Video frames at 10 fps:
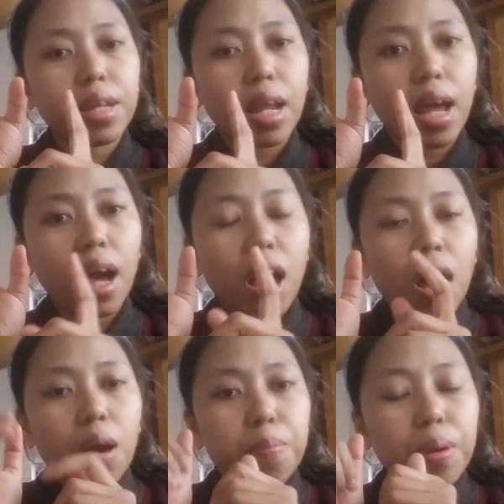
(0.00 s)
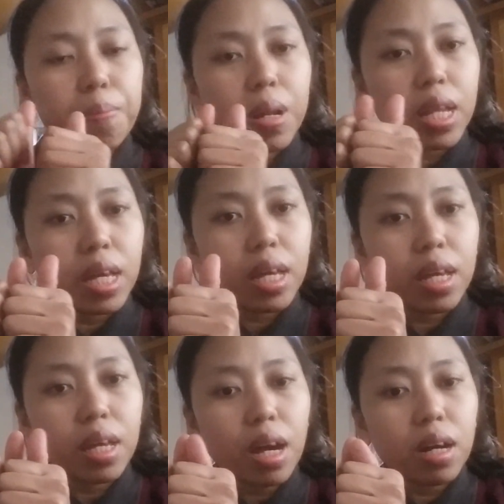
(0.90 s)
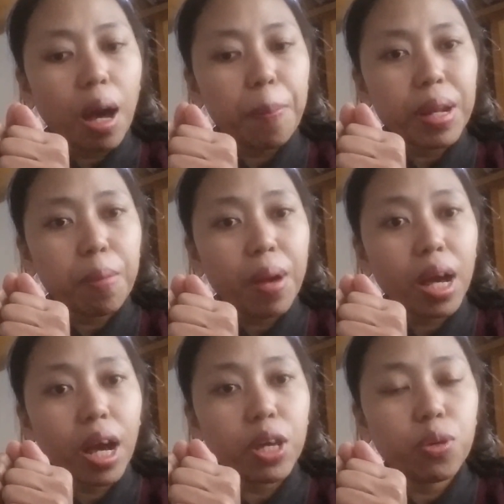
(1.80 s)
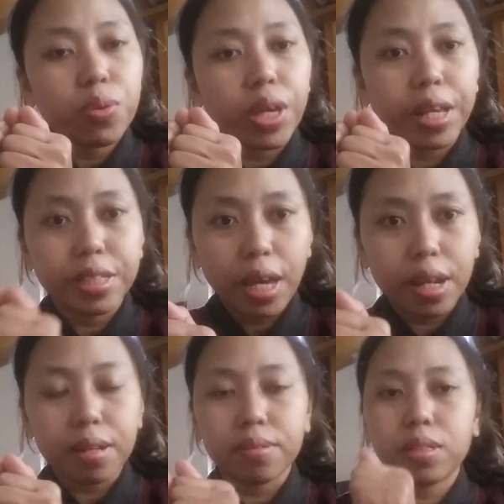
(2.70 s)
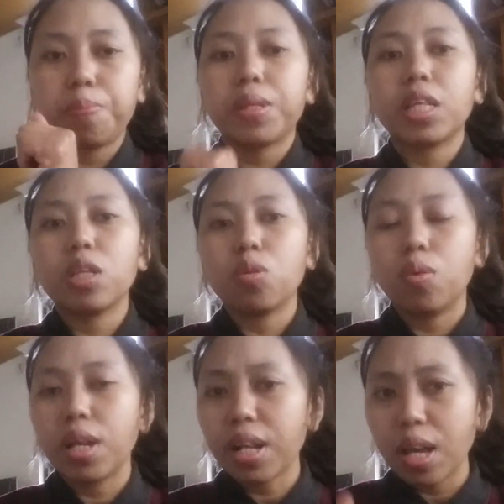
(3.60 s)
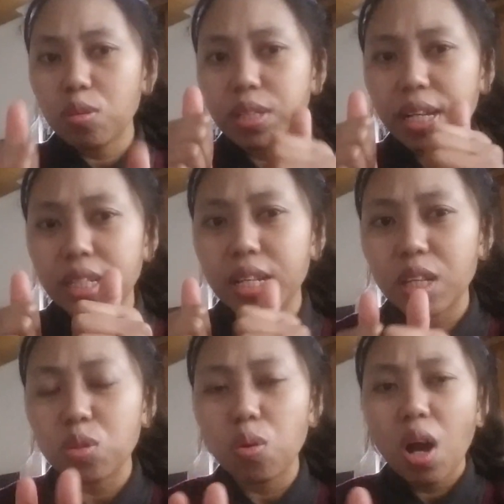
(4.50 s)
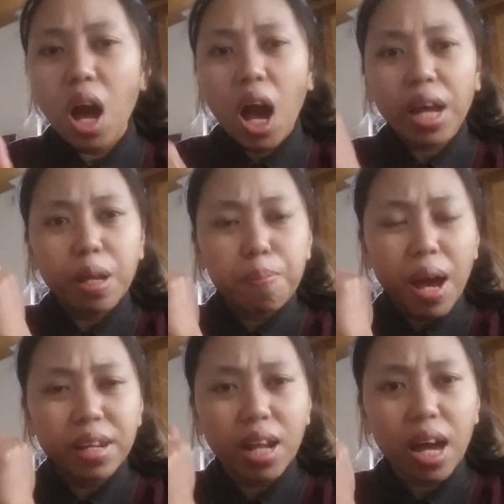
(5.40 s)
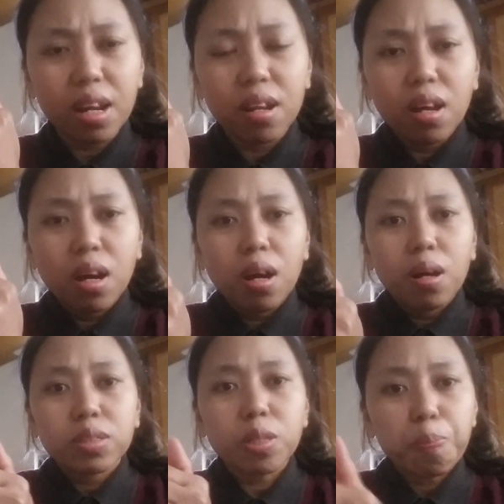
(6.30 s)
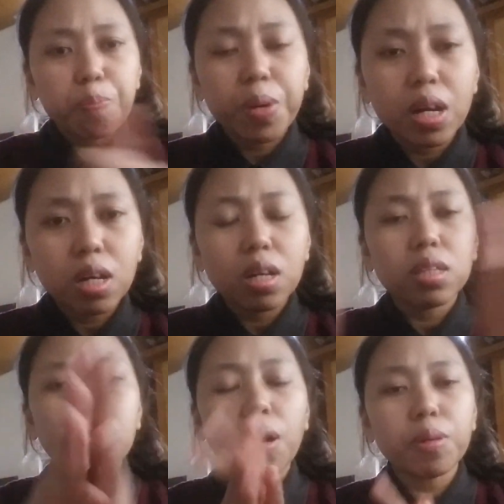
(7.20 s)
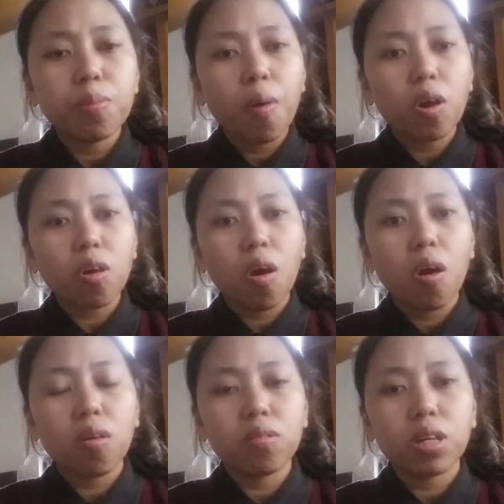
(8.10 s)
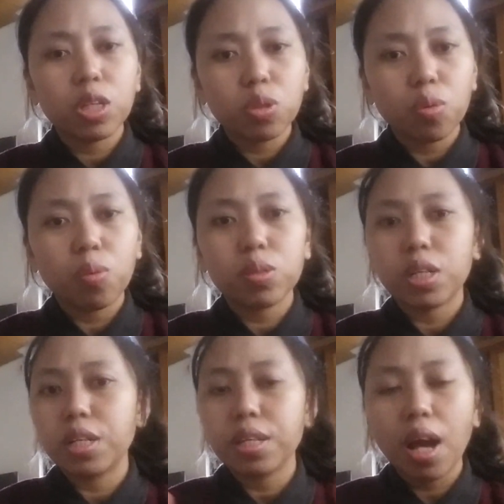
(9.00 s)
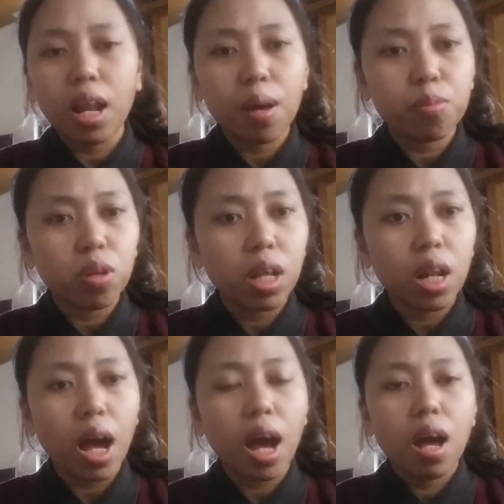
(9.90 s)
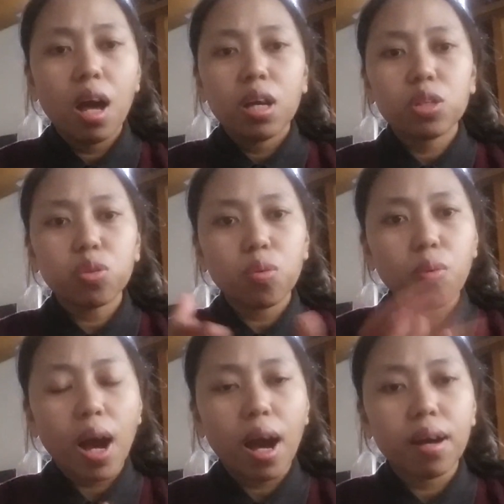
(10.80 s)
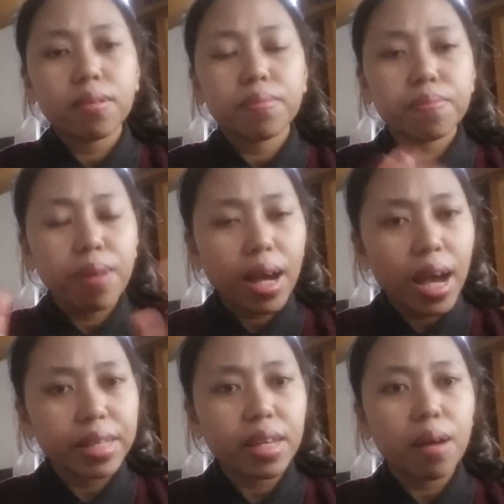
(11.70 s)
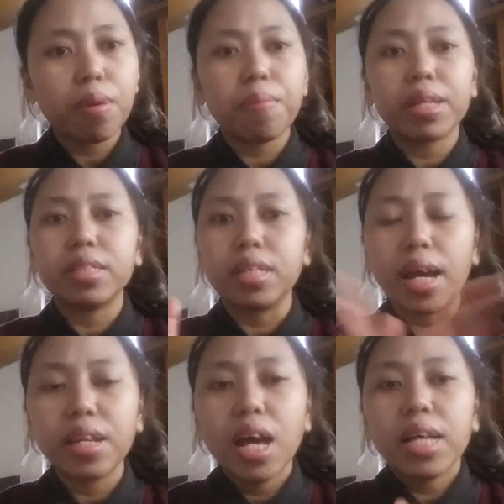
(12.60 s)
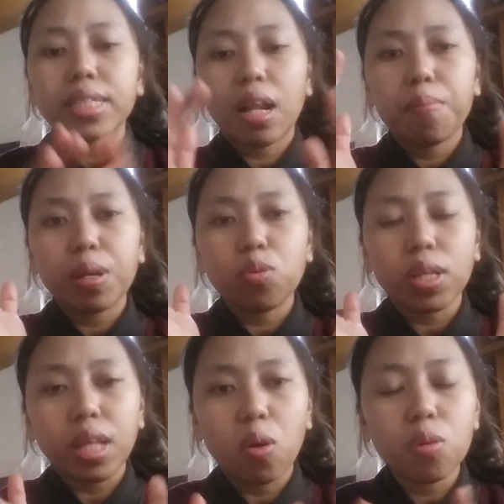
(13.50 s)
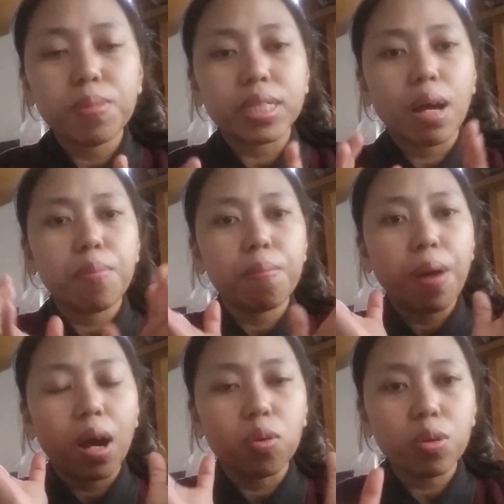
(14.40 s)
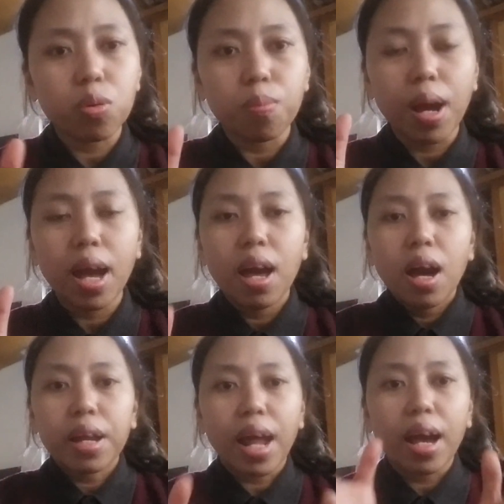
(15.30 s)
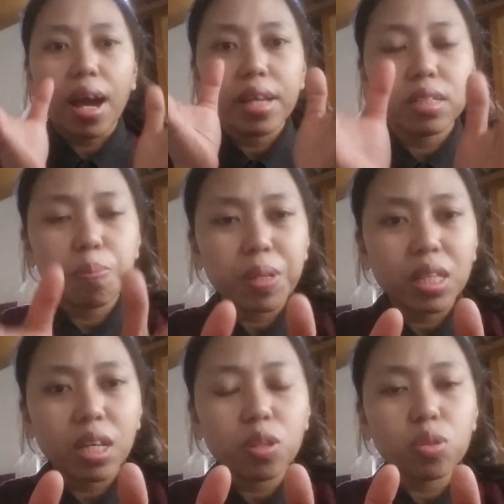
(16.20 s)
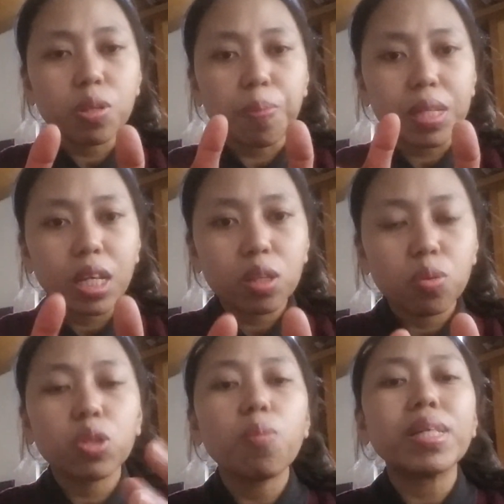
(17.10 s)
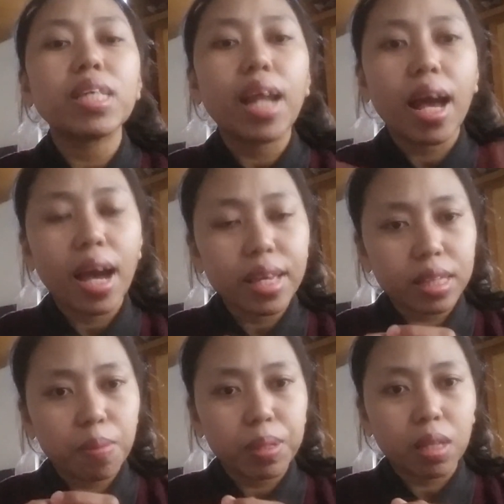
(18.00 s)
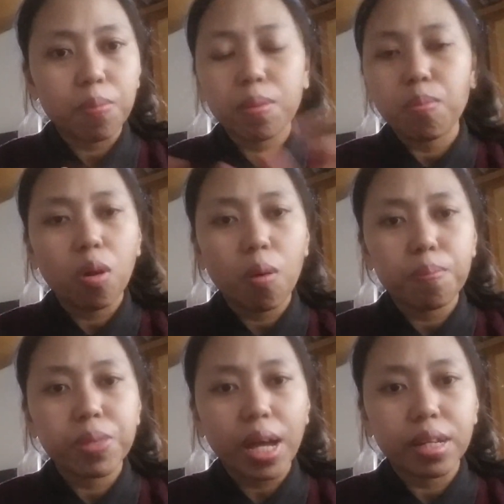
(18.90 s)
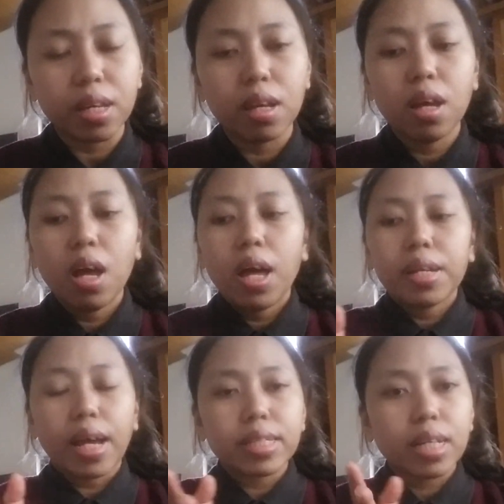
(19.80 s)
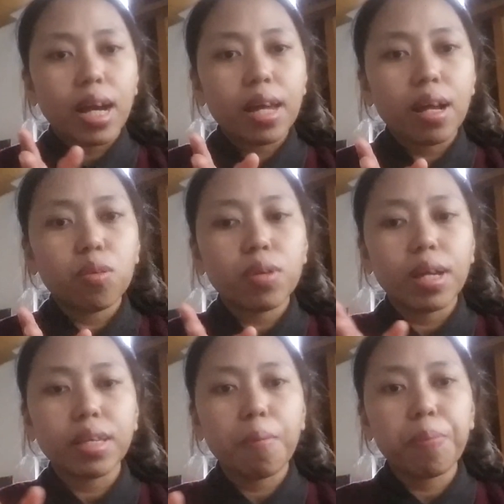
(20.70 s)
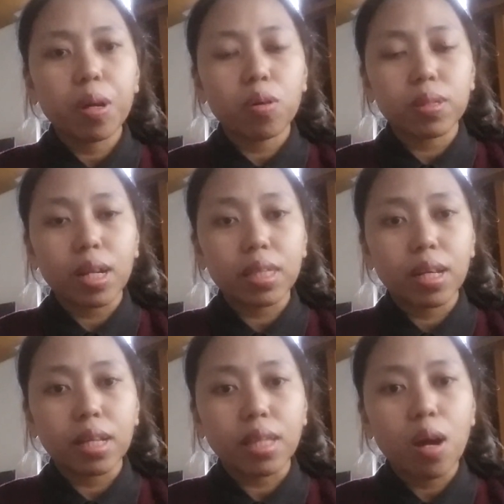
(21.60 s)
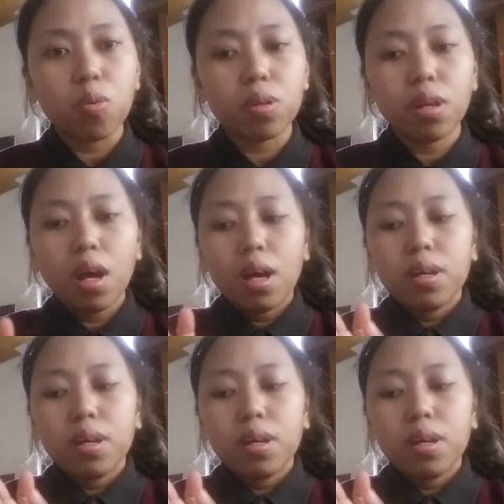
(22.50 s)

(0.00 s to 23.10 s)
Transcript: adalah membeli e, apa nama kayu jengjen seperti itu. Dan kayu jengjen itu ada banar cepat nggak diborong gitu jadinya alhamdulillah itu uang makanya Mama Jet selama 2 tahun bisa membangun rumah rangkai seperti seperti itu. Itu masih rangkai ya, teman-teman, belum jadi. Nah, sekarang udah nyampe kontrak 3 tahun,